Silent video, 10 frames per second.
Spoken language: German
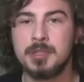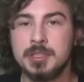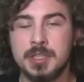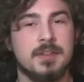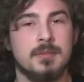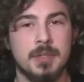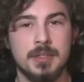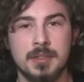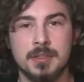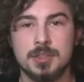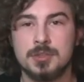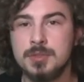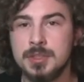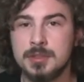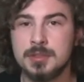bin ich jetzt in meiner
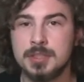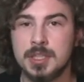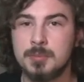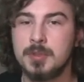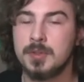Studienstadt